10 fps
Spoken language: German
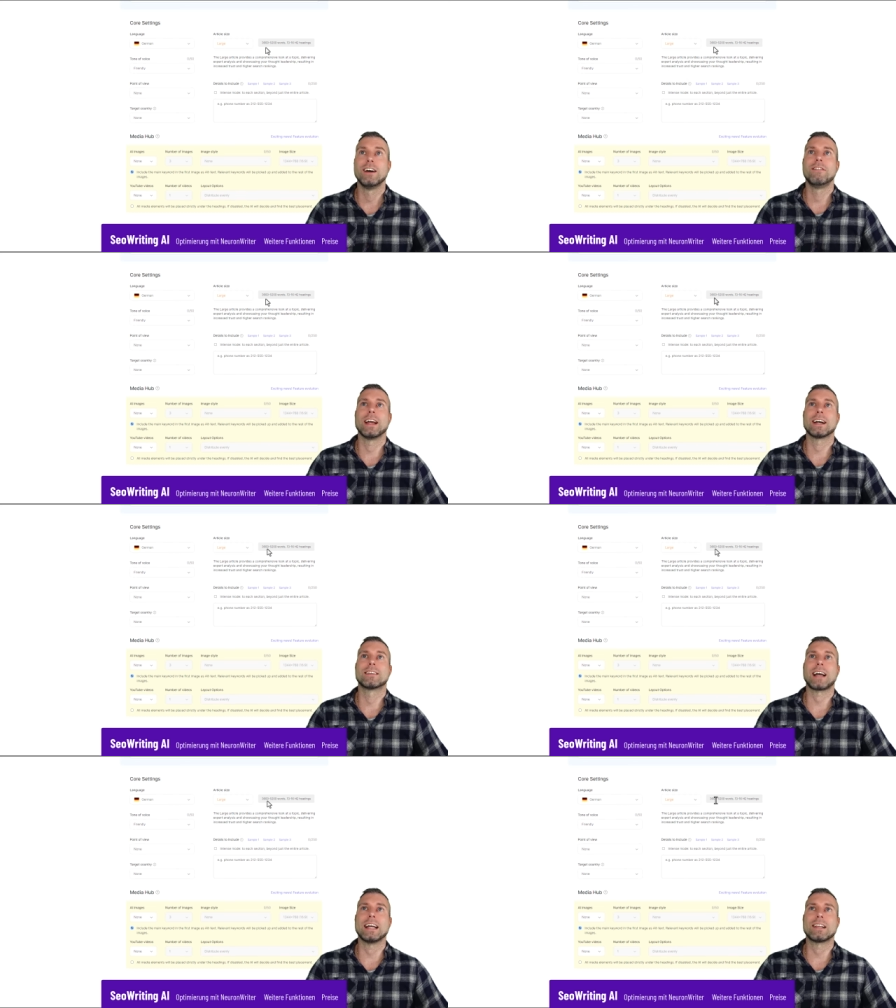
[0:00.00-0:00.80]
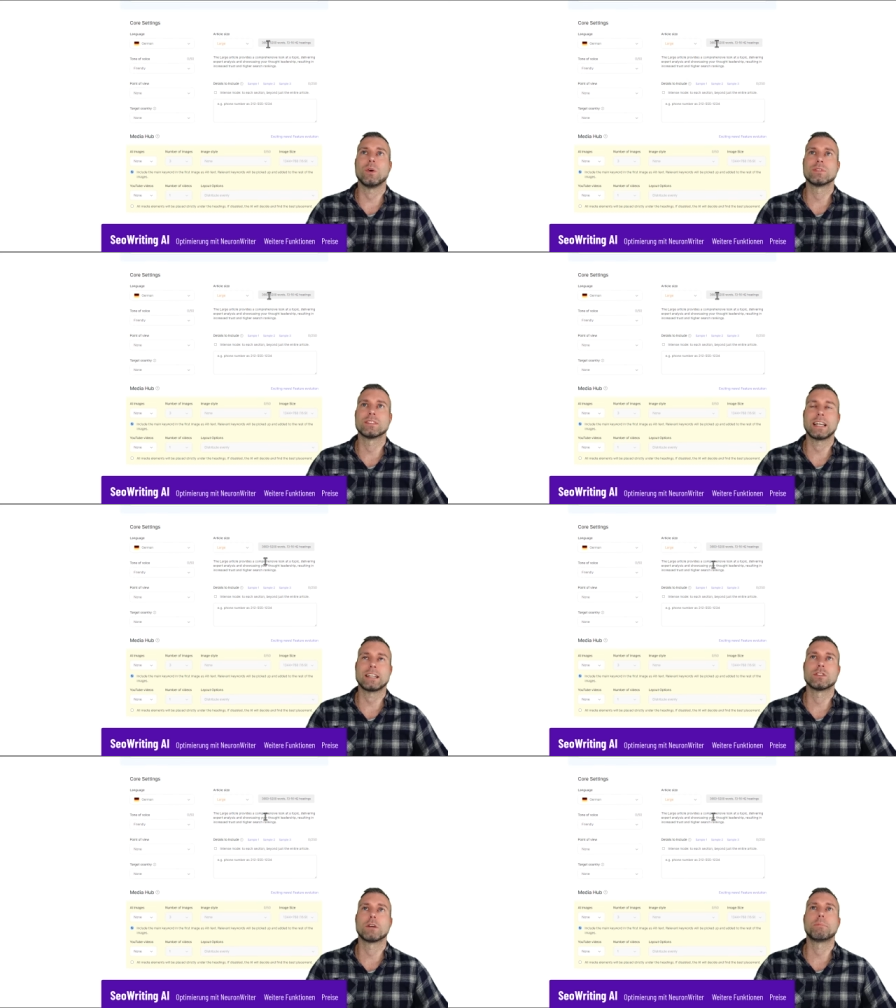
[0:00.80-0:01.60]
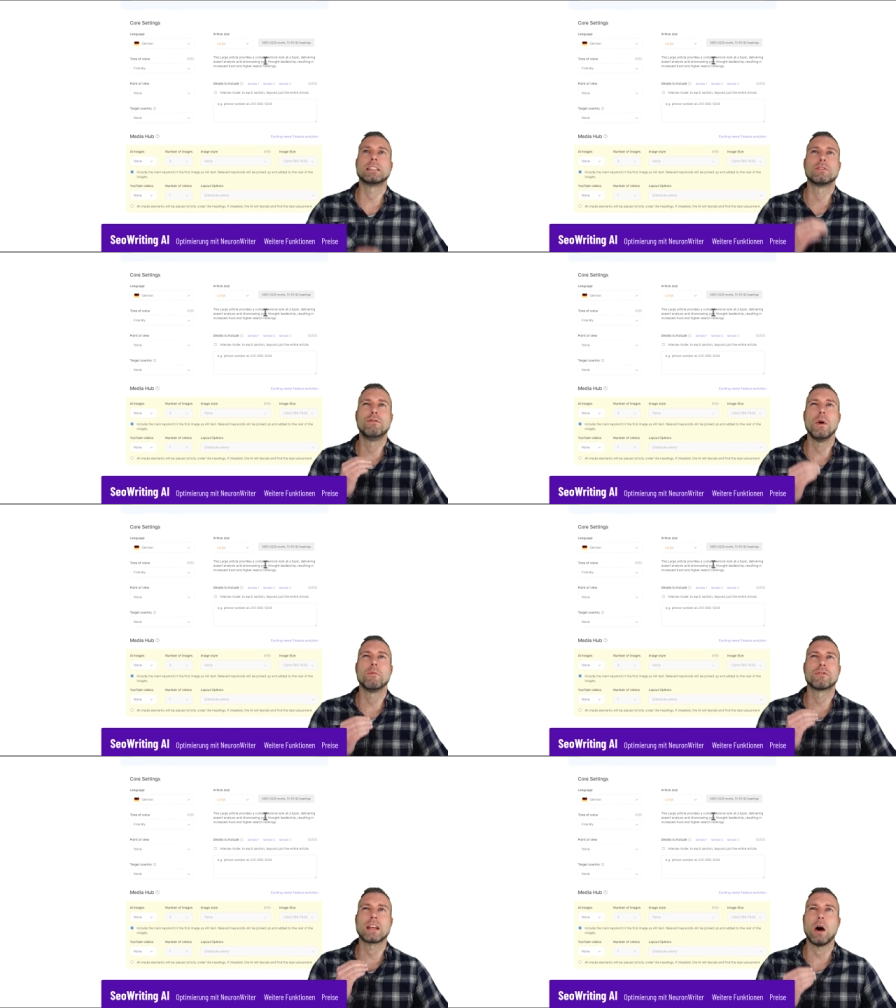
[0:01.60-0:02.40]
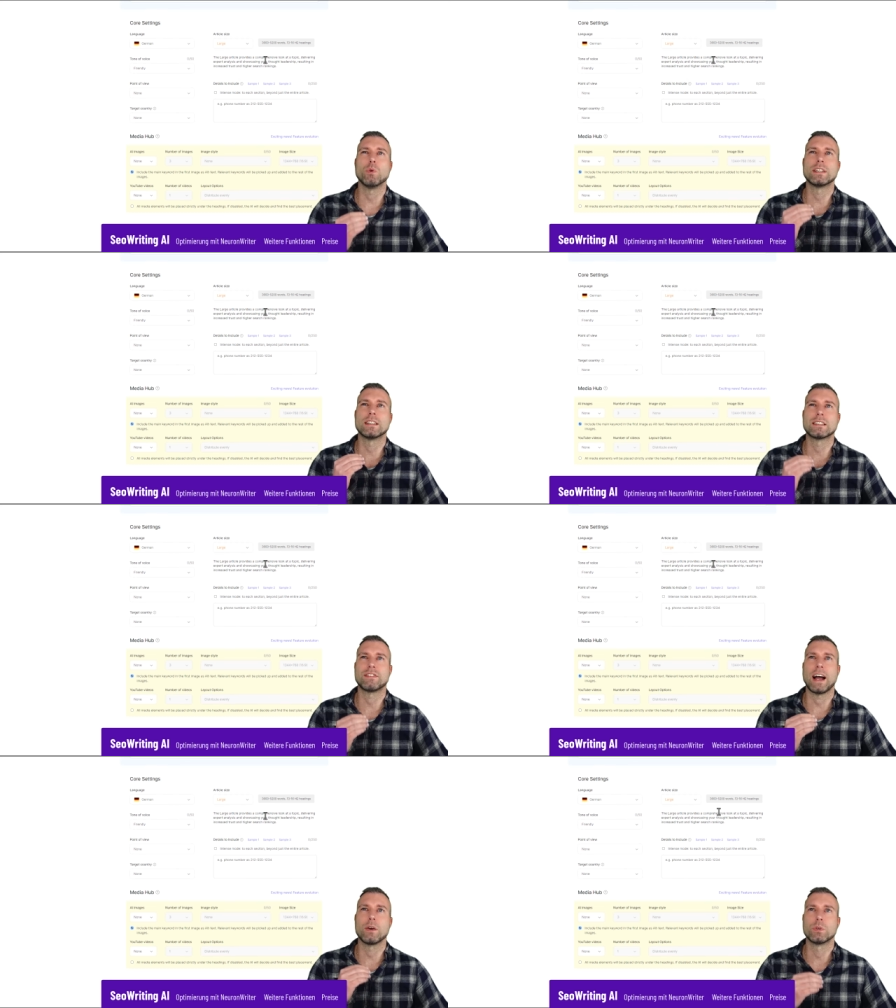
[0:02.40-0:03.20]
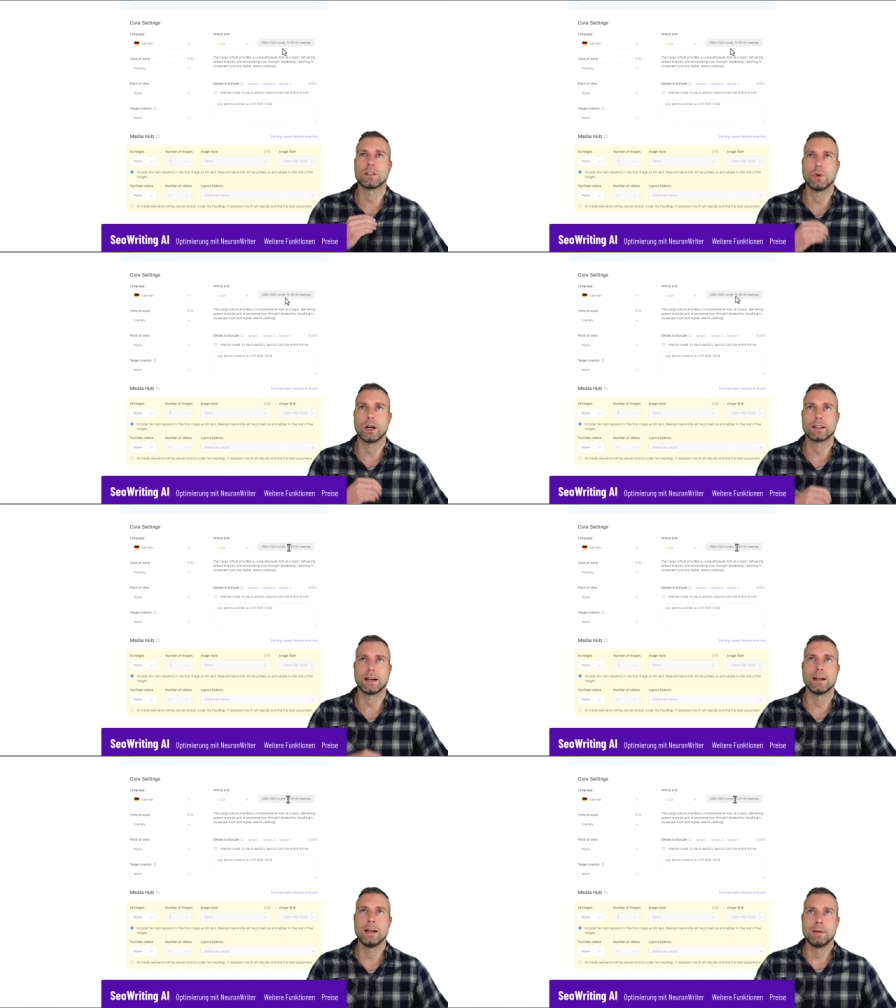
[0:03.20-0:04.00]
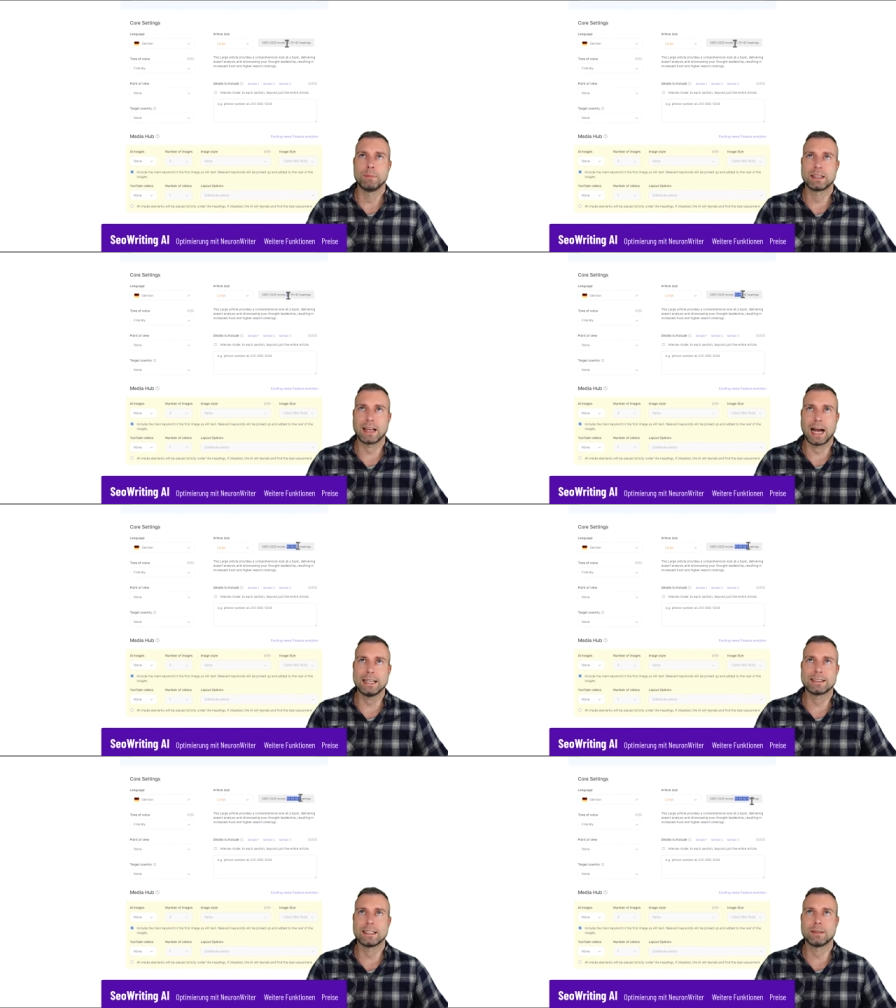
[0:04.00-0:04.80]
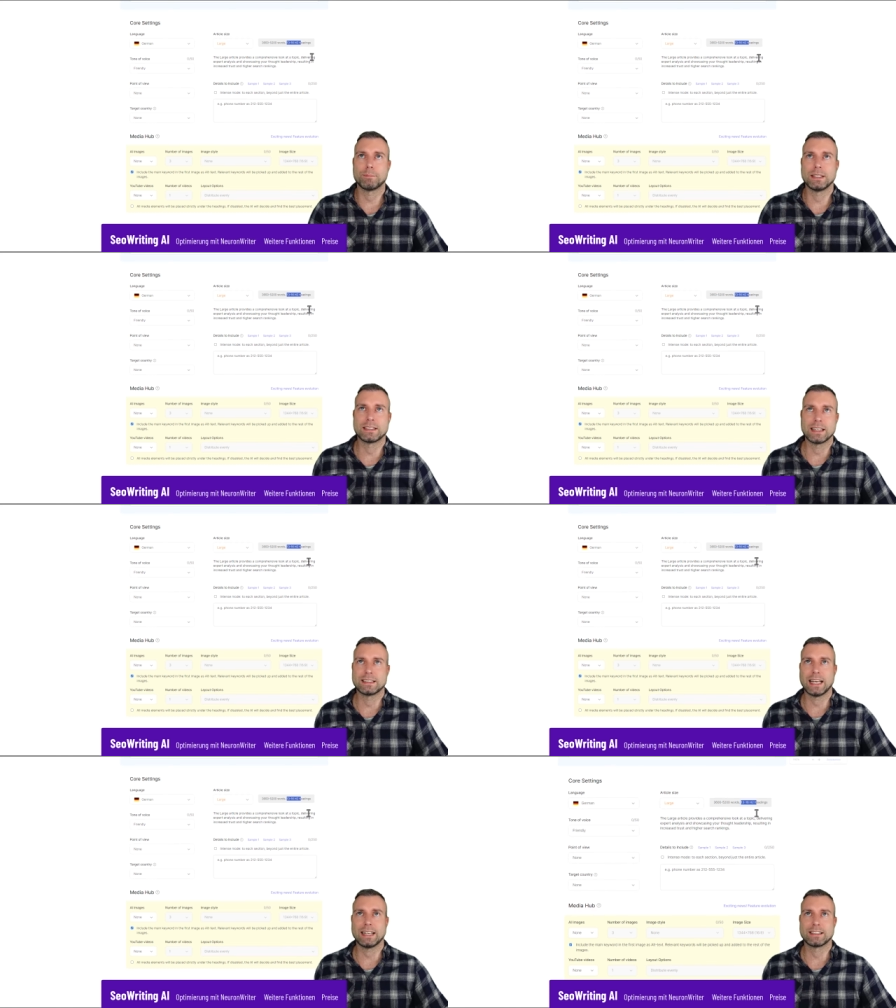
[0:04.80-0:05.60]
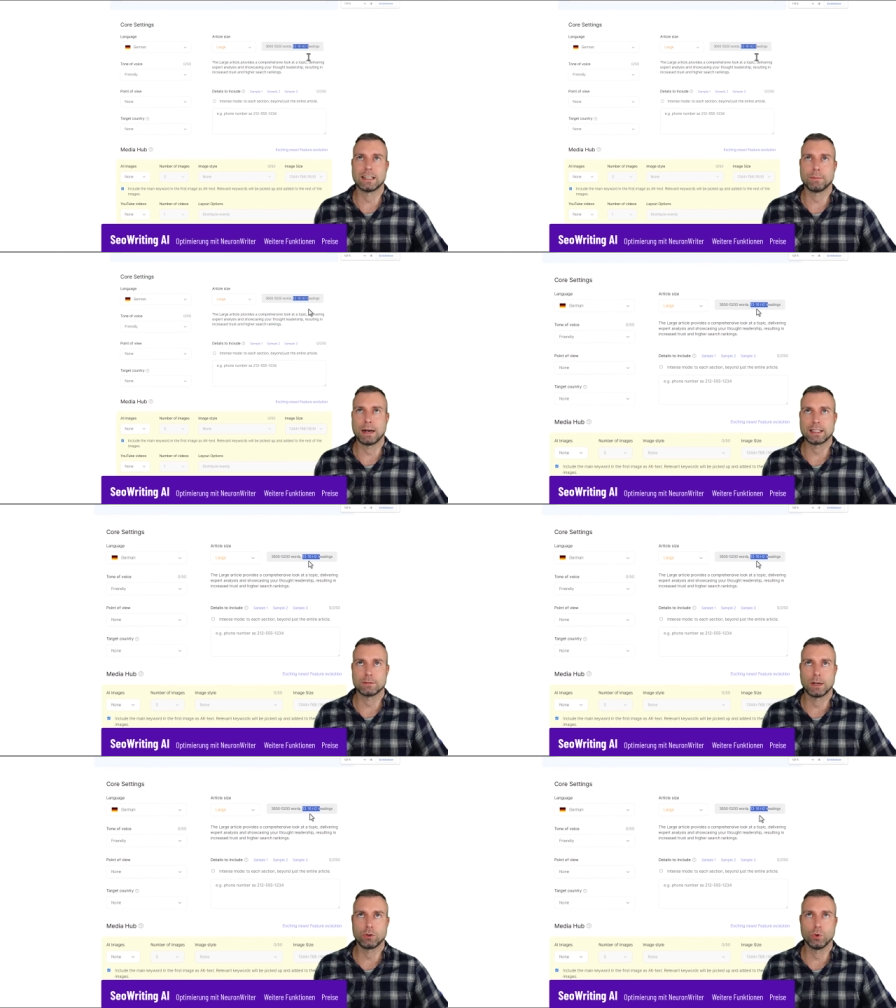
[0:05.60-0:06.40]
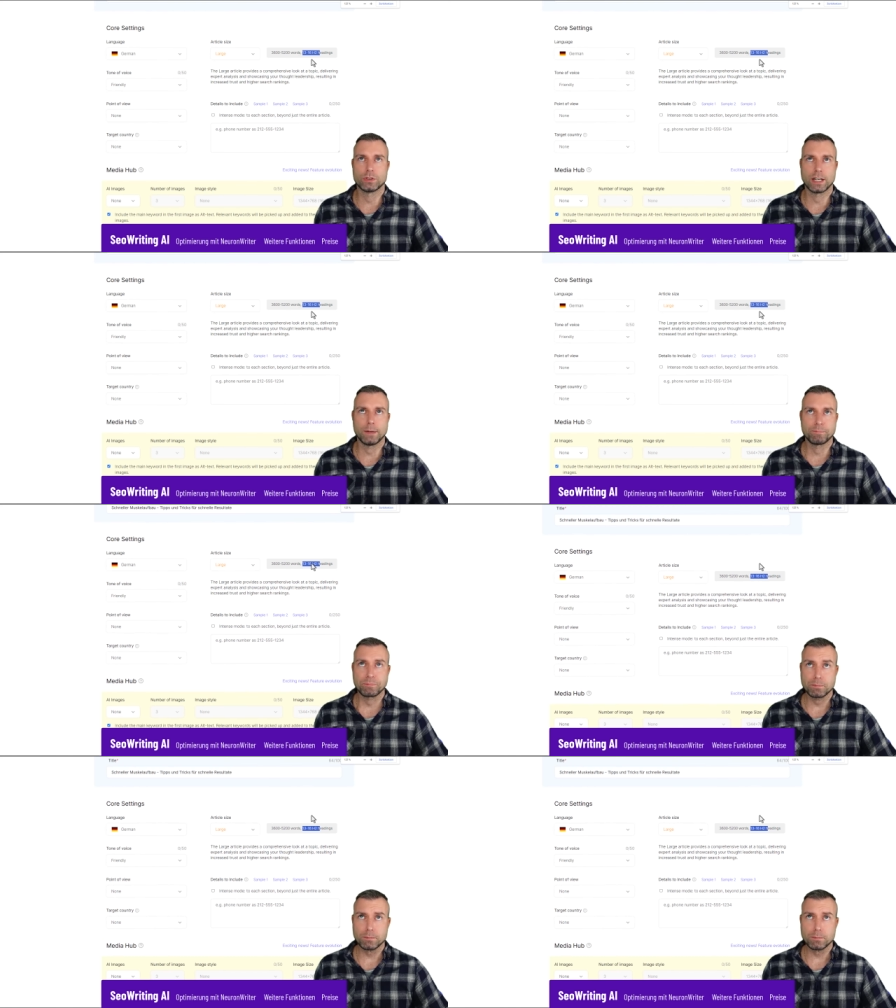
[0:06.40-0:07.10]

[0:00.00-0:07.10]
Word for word: wären 3600 bis 5200 Wörter mit 13 bis 16, ich mache das mal größer,